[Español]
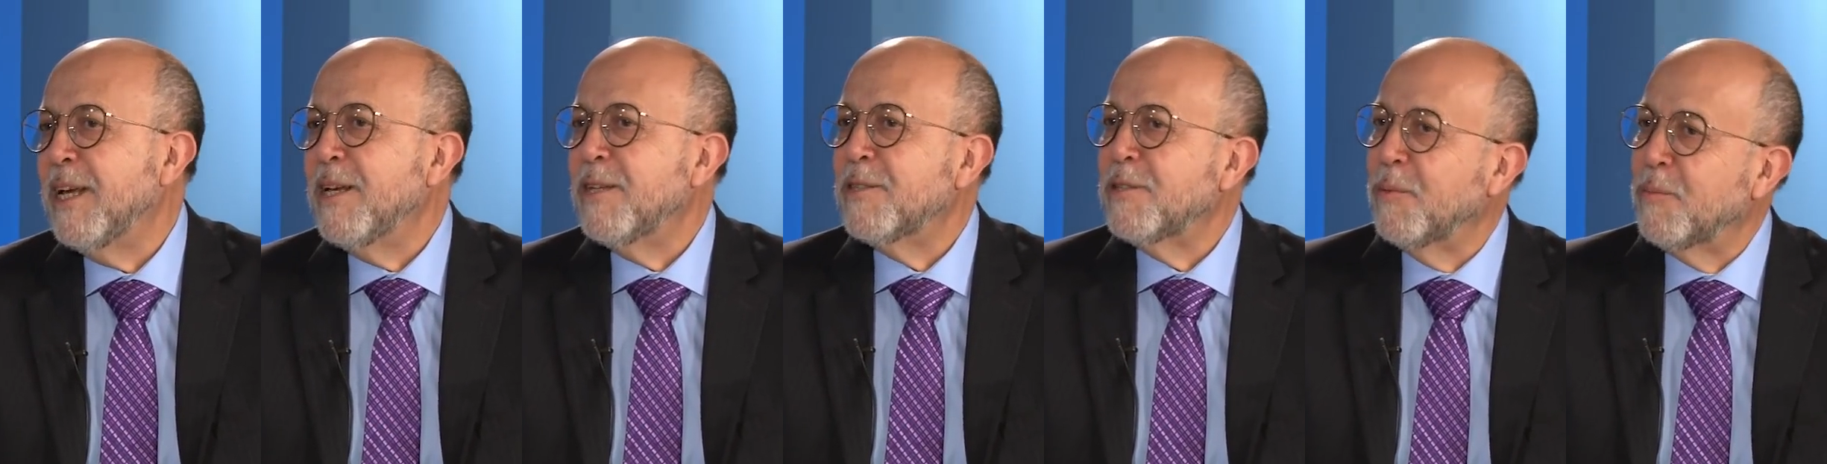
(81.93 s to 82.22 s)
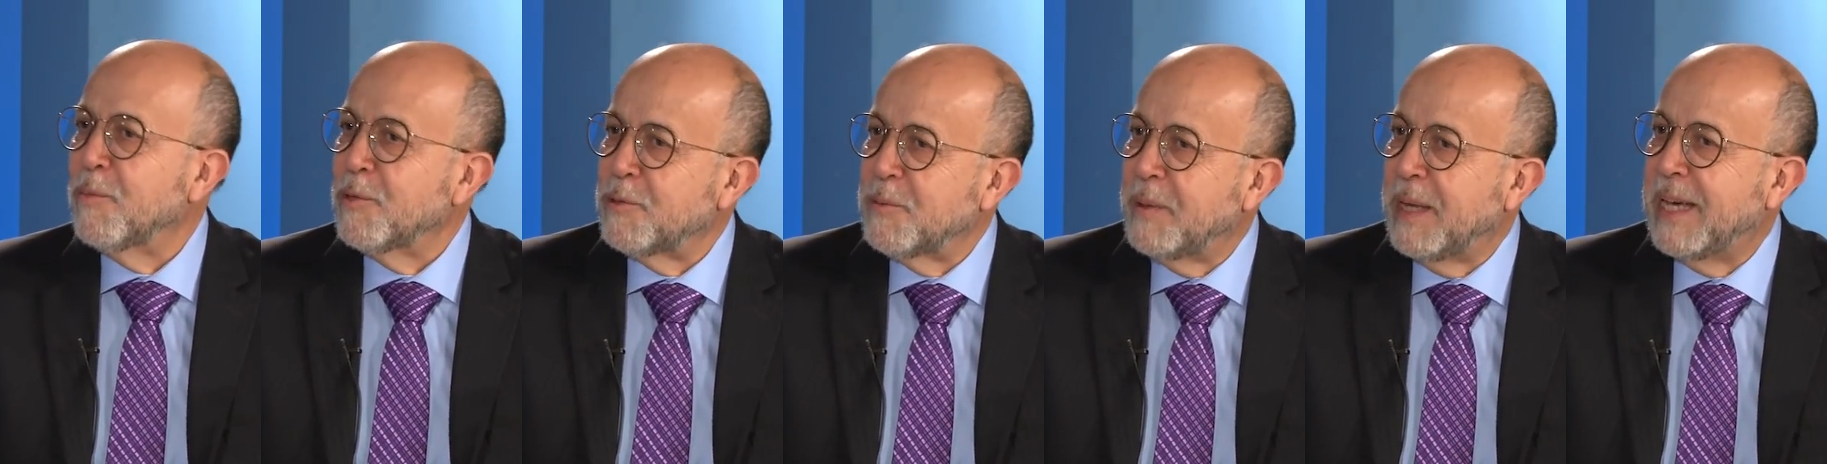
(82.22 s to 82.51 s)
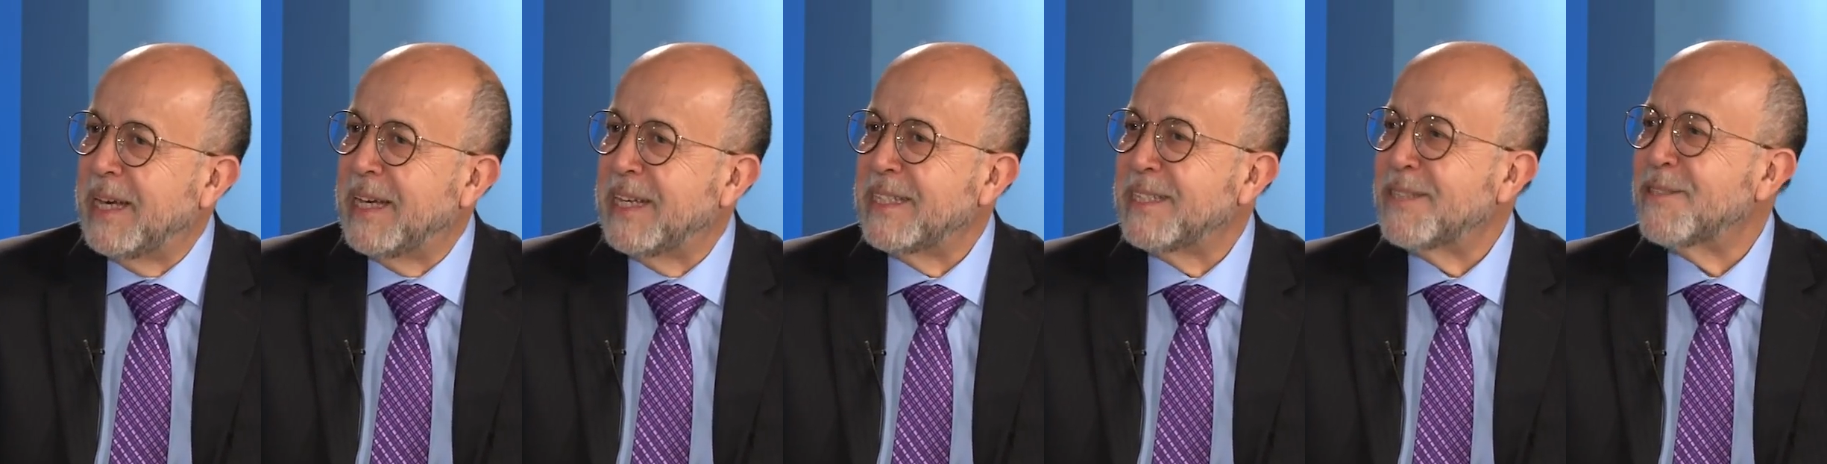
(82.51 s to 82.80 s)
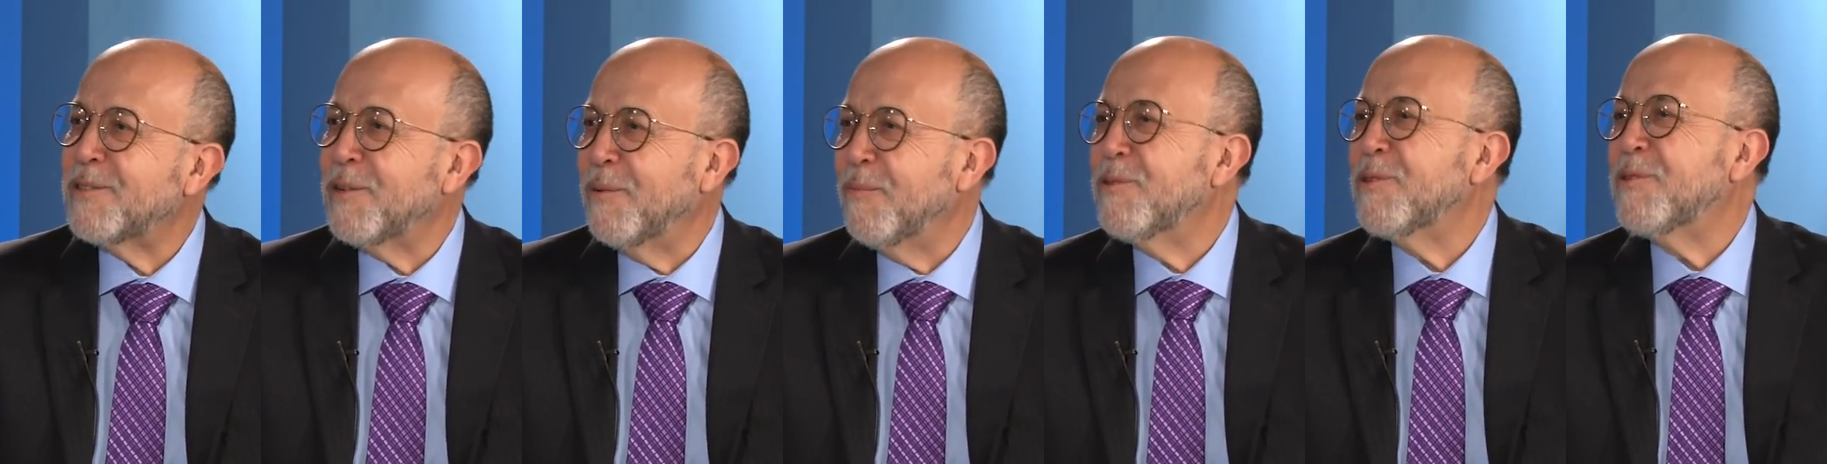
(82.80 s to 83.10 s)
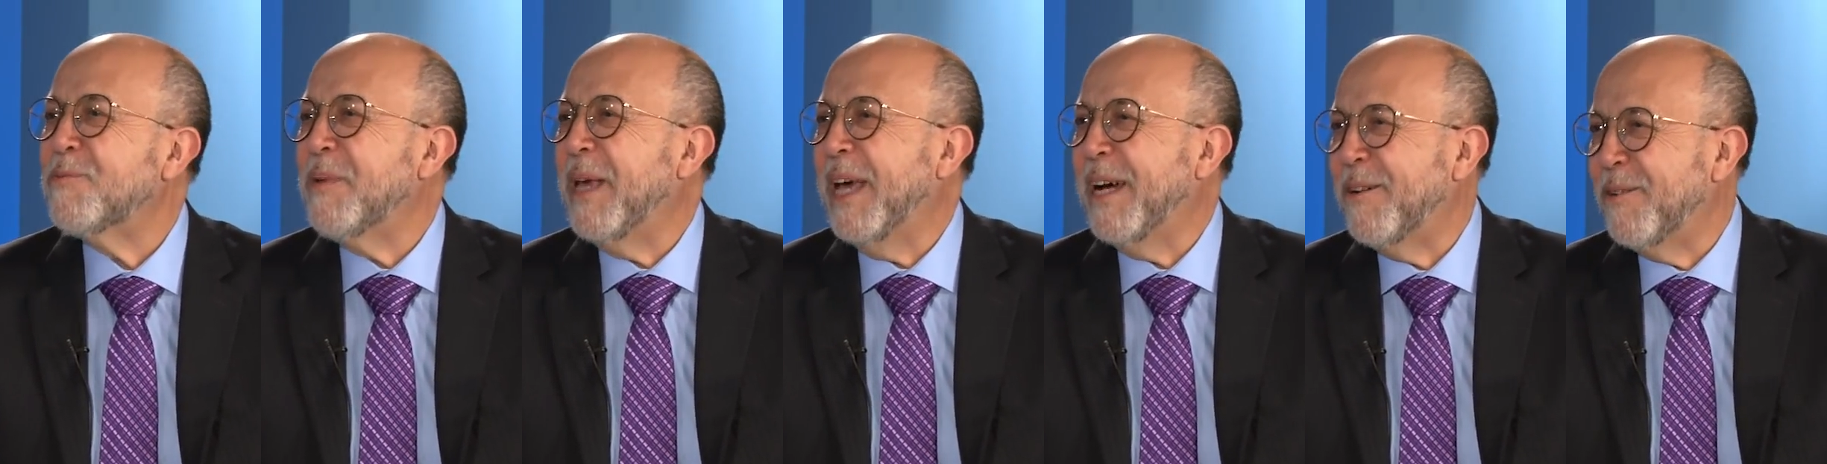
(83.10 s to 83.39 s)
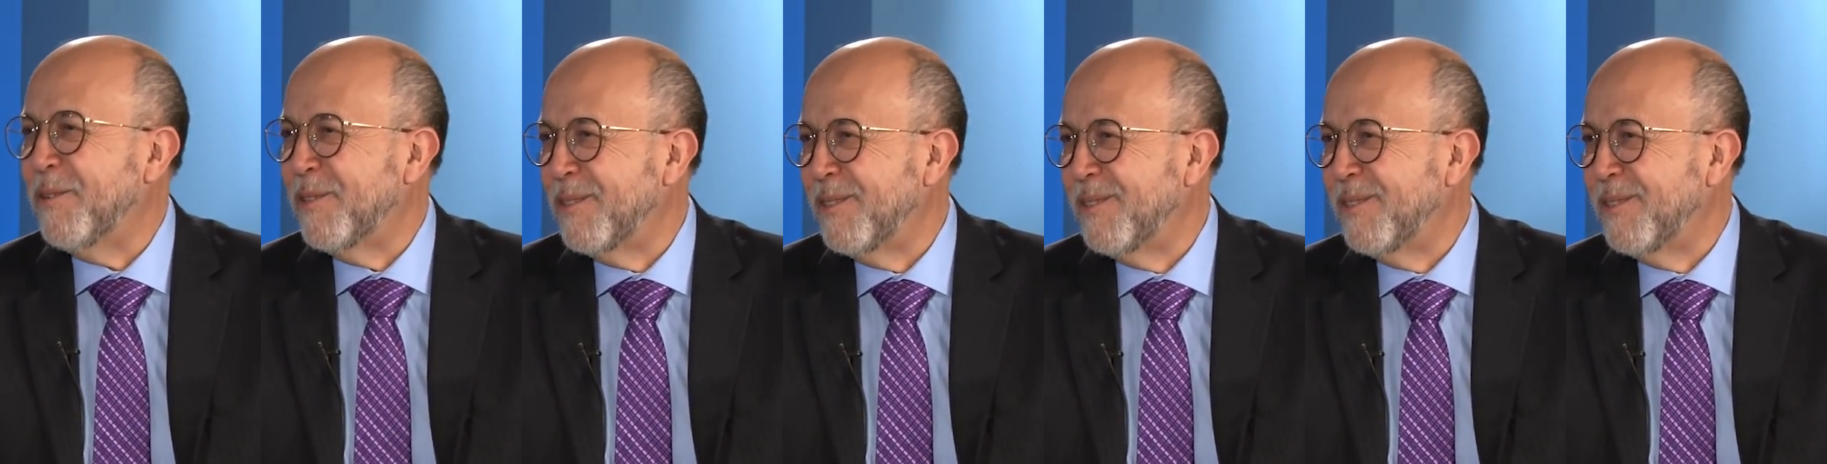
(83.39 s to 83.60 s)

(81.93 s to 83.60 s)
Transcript: somos viejas, somos viejos.